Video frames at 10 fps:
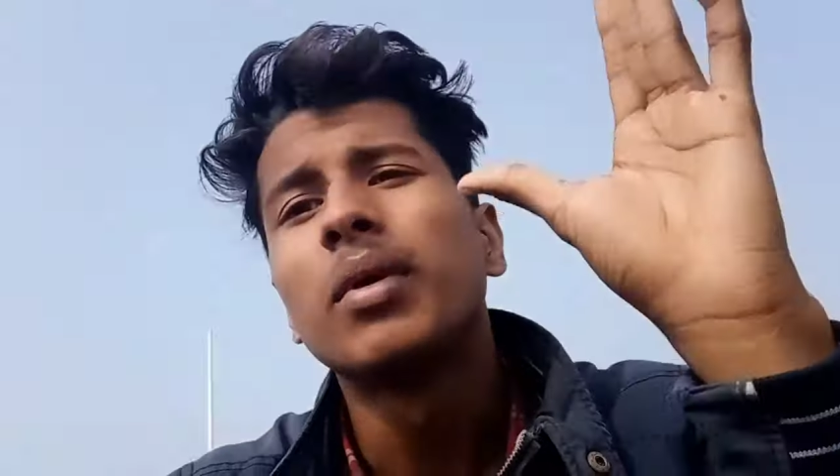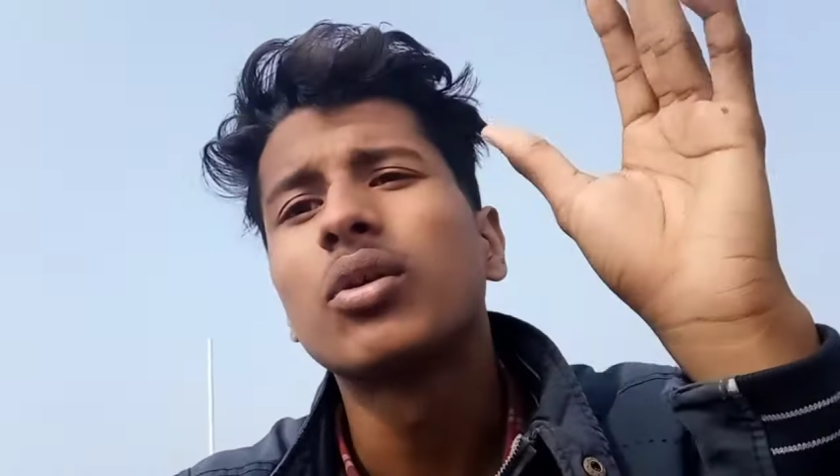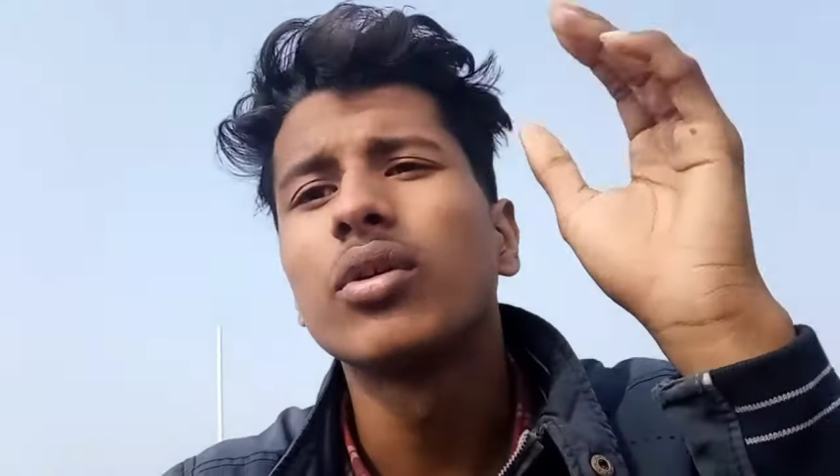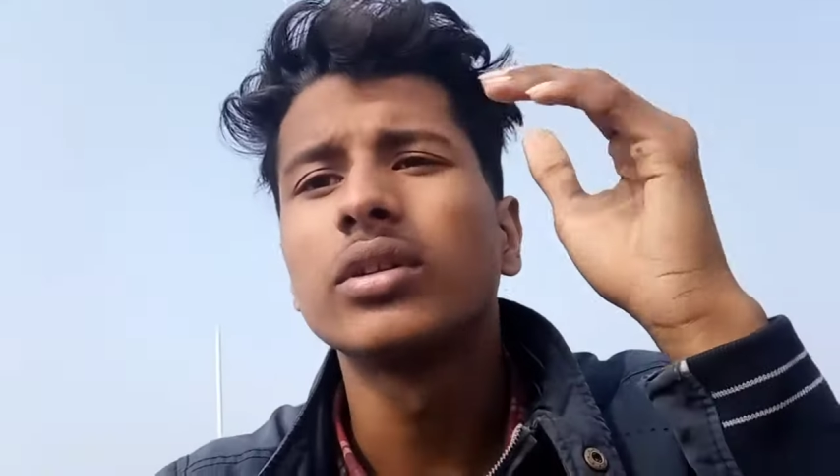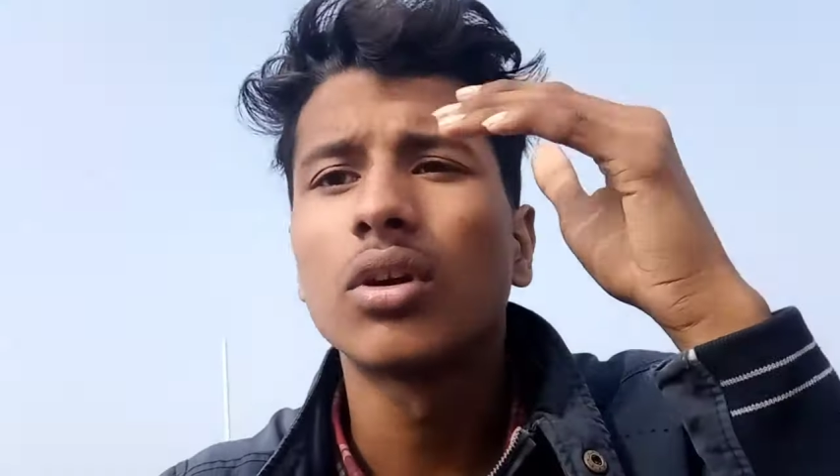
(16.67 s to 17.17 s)
पर
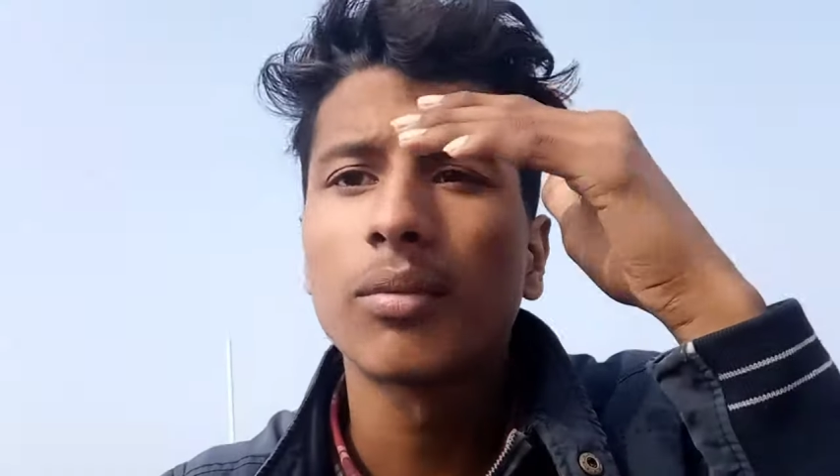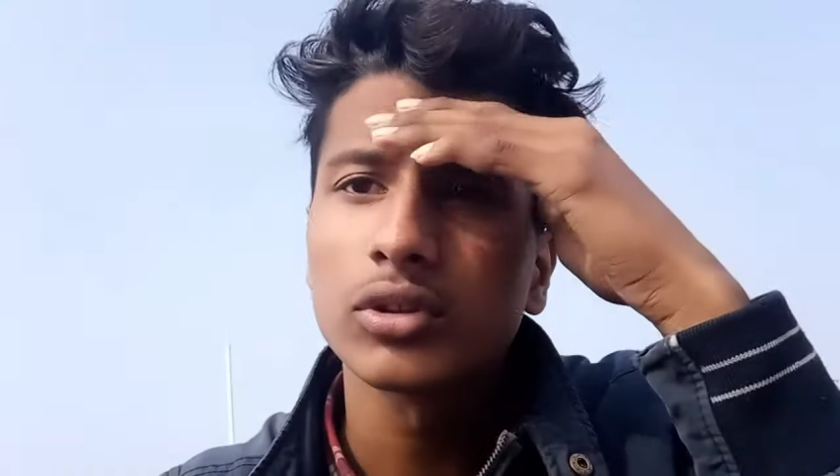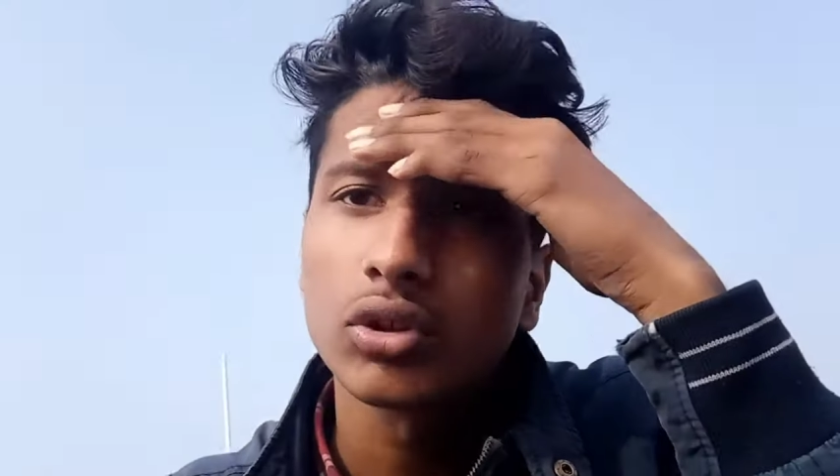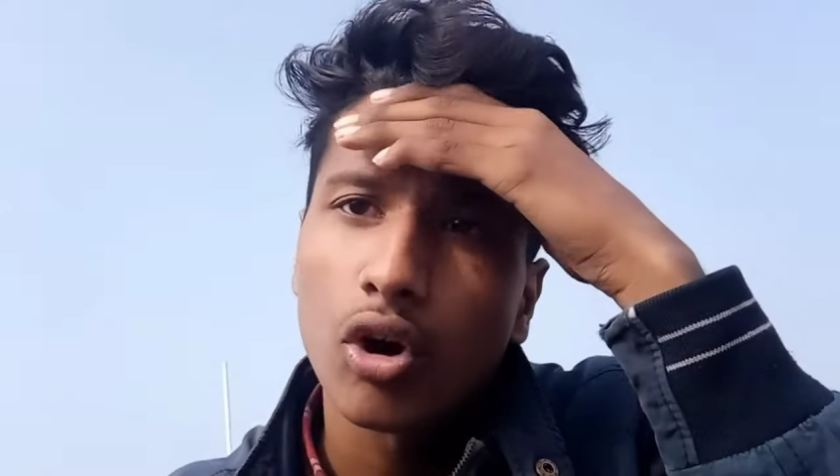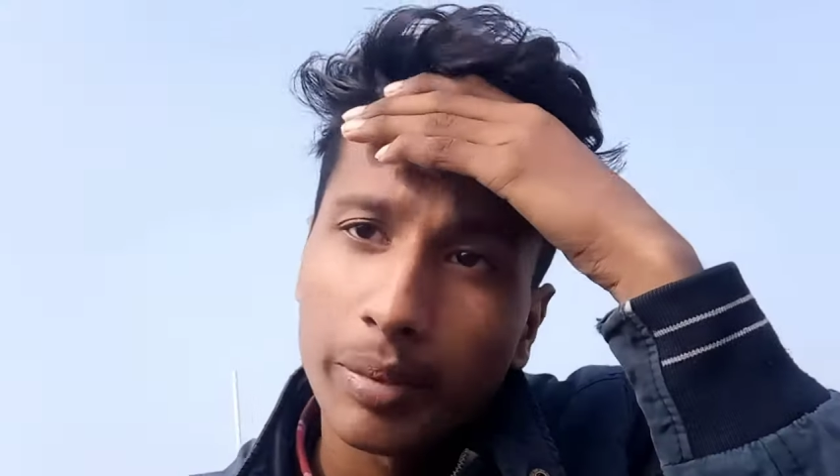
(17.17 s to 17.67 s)
कोई नहीं थोड़ा
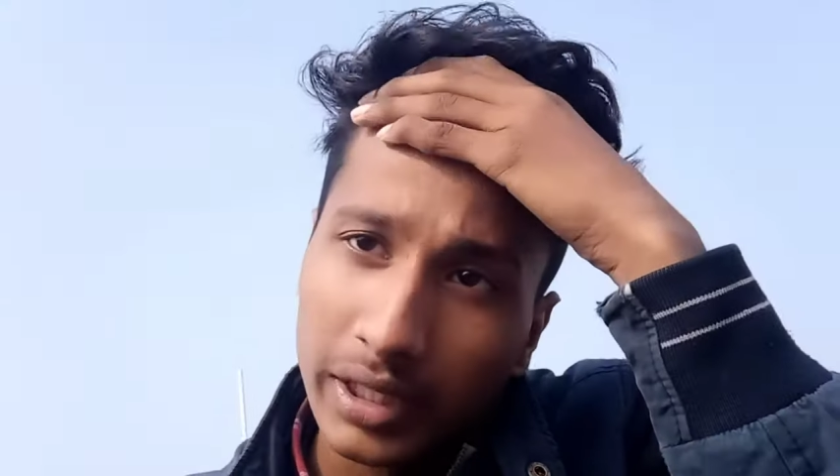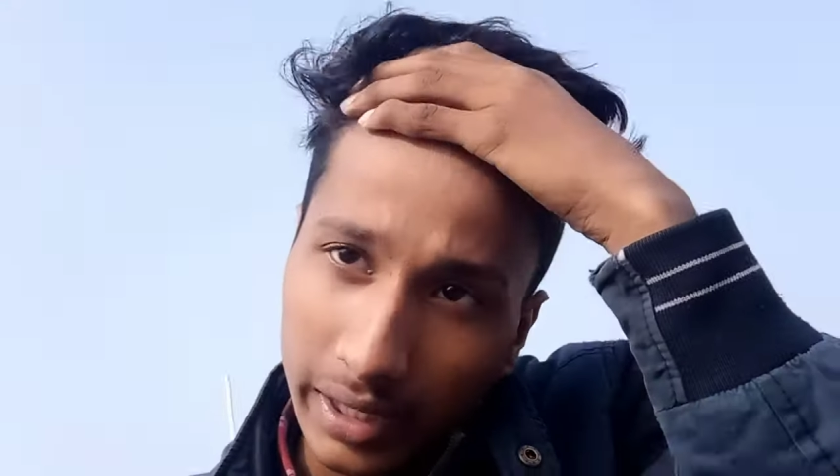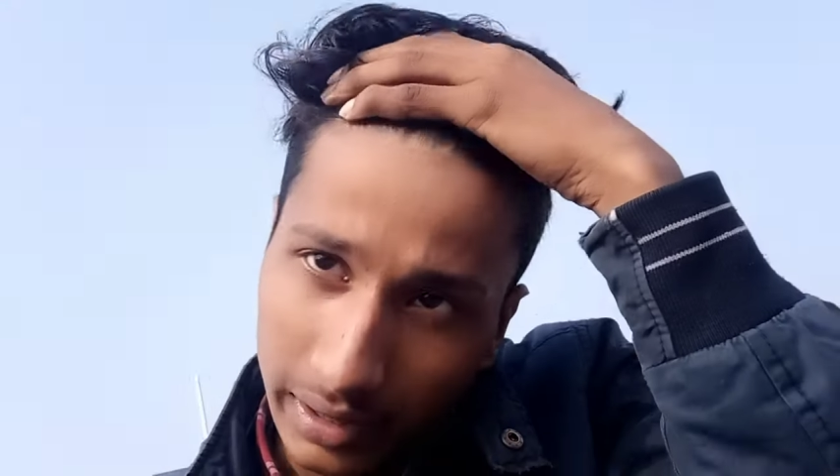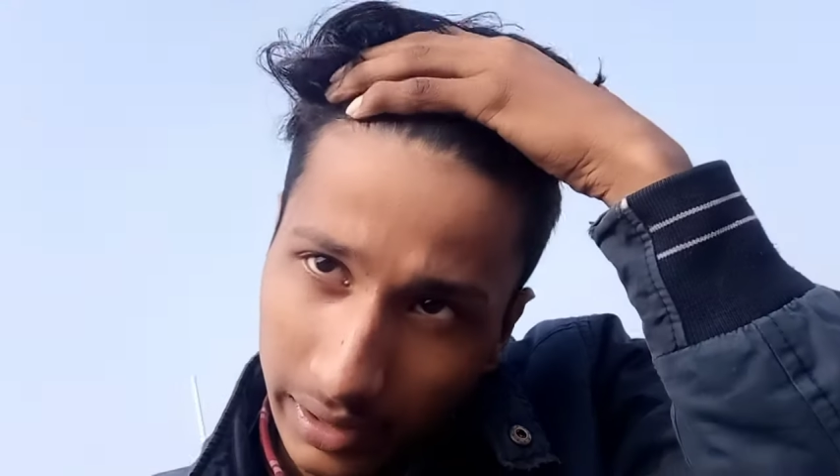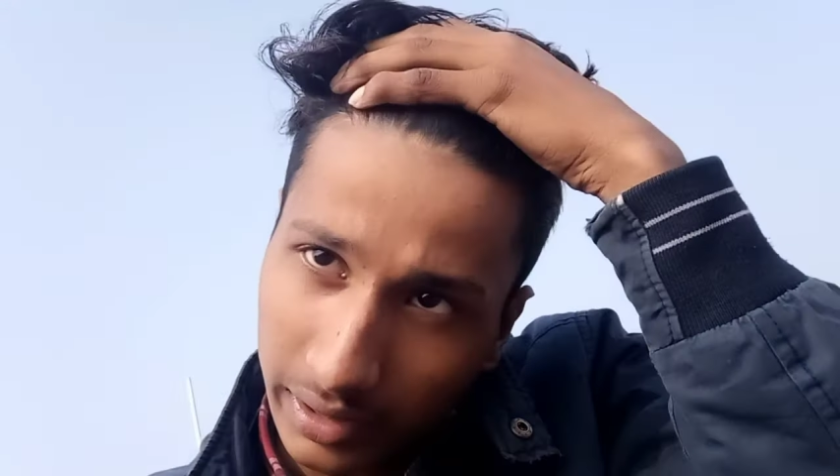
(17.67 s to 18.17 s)
बहुत तो कॉपरेट
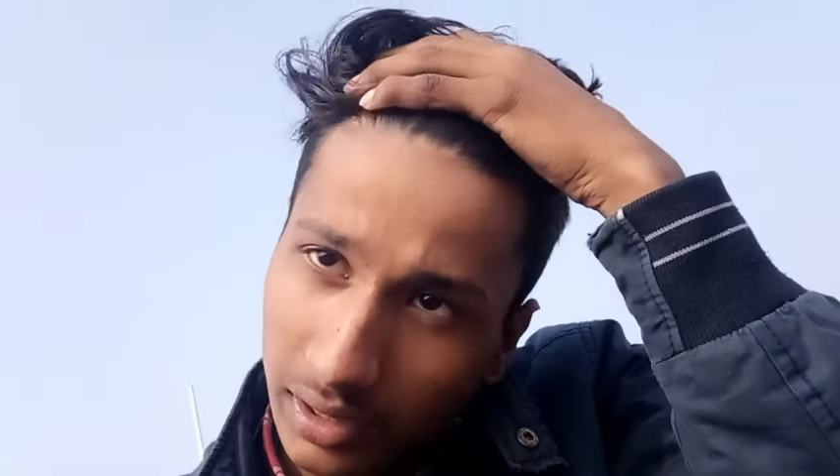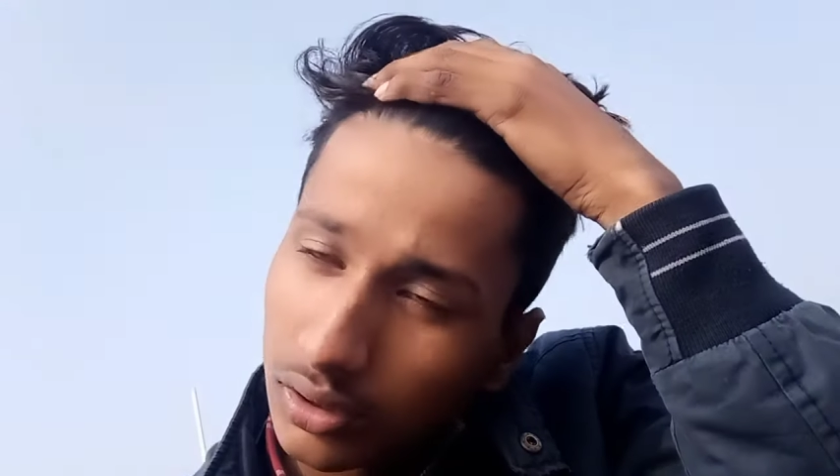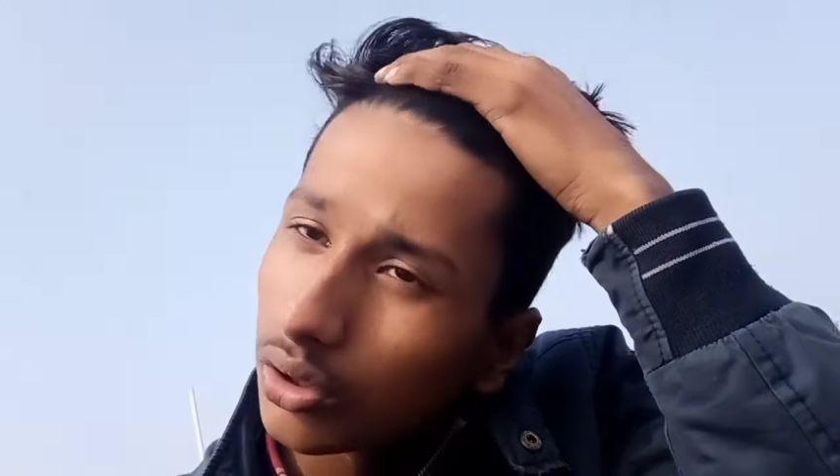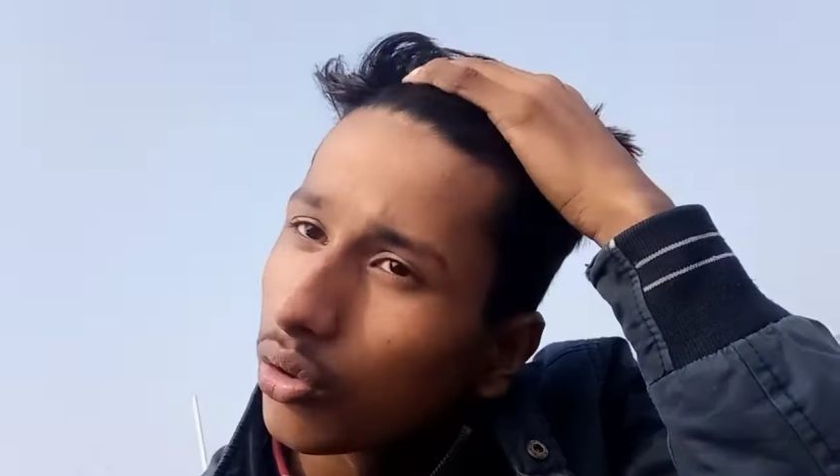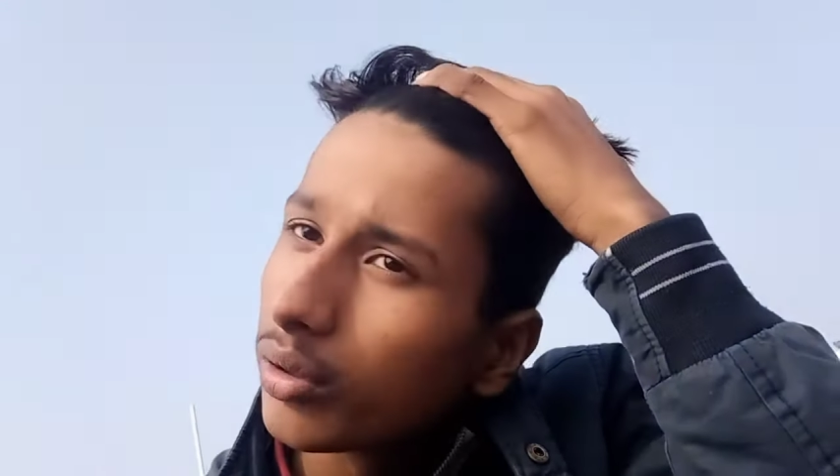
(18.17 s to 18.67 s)
कर ही लेंगे तो